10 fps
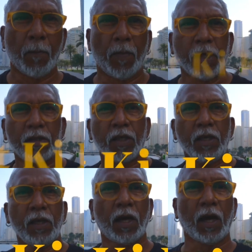बात
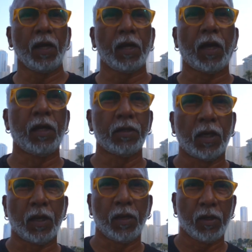की खाल निकालने
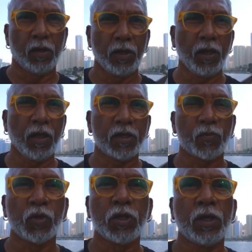जा रहे हैं ये
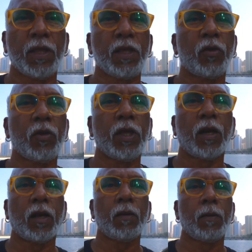एक्सपोजर ठीक क्यों नहीं
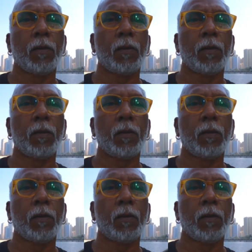आ रहा